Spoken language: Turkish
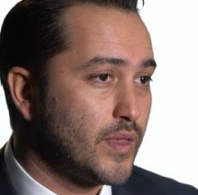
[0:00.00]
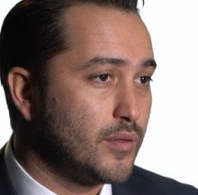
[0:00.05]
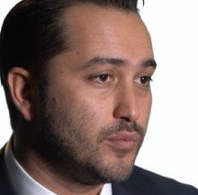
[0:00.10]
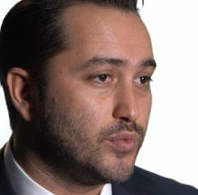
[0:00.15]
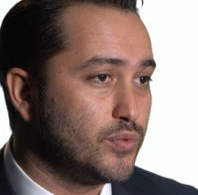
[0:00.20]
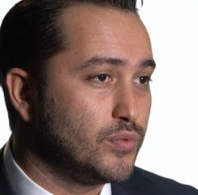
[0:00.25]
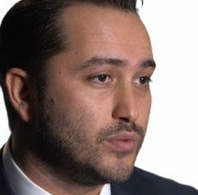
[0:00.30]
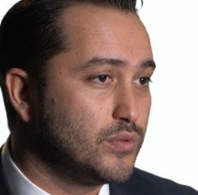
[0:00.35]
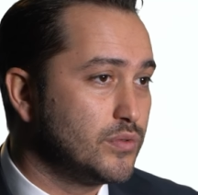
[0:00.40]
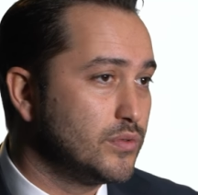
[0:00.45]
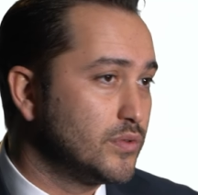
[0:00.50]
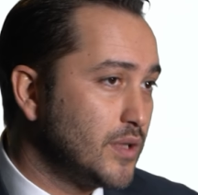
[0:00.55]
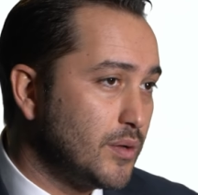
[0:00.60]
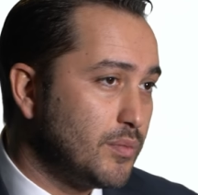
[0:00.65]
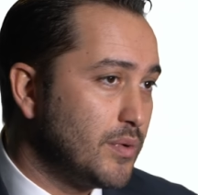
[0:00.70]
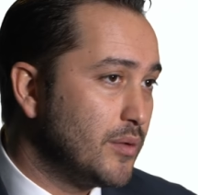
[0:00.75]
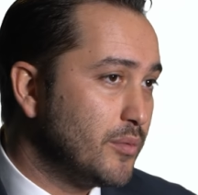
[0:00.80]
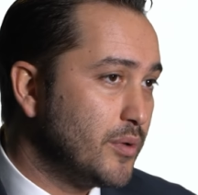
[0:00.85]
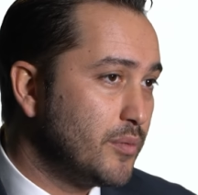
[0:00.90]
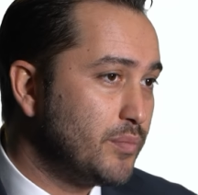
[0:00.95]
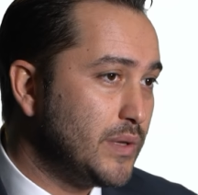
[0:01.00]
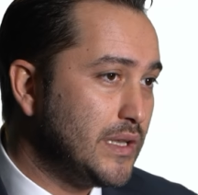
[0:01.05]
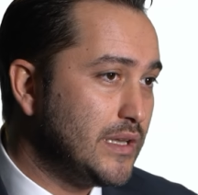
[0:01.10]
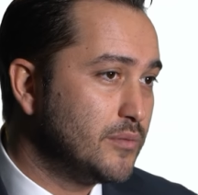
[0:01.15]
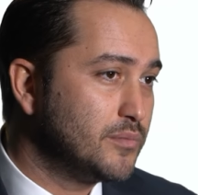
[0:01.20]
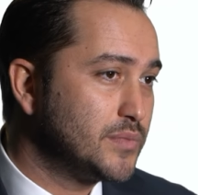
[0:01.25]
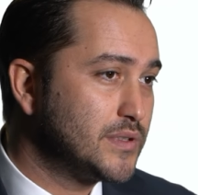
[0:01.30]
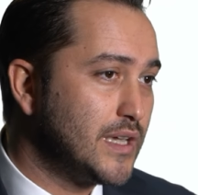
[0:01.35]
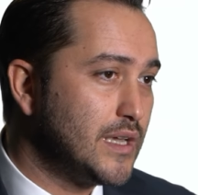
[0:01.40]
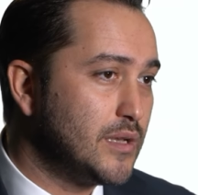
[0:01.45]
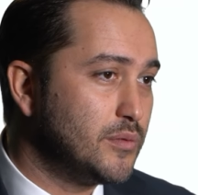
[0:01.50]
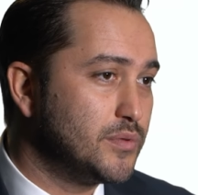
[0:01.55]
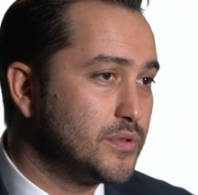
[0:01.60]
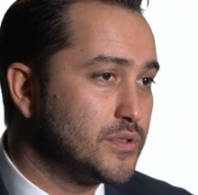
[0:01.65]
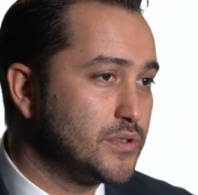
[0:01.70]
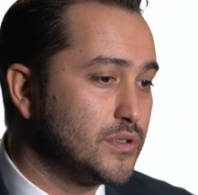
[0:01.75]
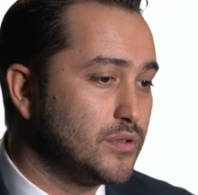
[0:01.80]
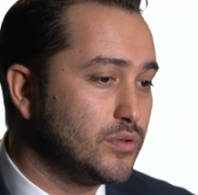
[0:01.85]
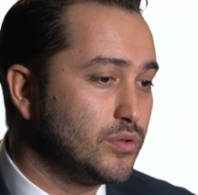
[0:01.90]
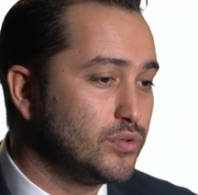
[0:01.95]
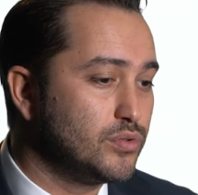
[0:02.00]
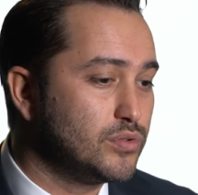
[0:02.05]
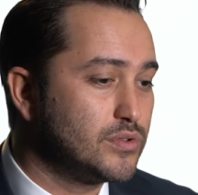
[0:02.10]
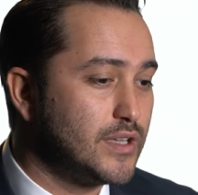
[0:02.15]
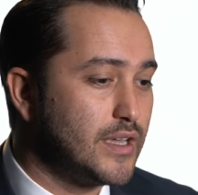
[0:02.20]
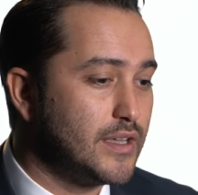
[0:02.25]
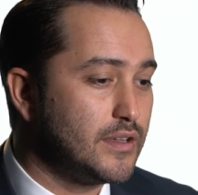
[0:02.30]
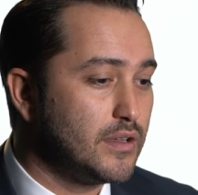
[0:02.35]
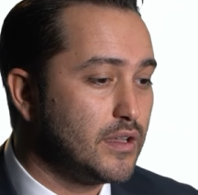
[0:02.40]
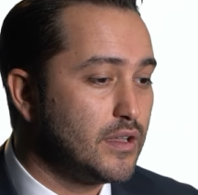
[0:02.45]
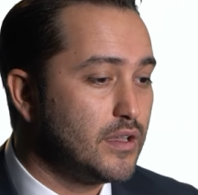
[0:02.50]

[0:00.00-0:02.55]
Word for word: Bu e, tamamen bilimsel bir şey. O yüzden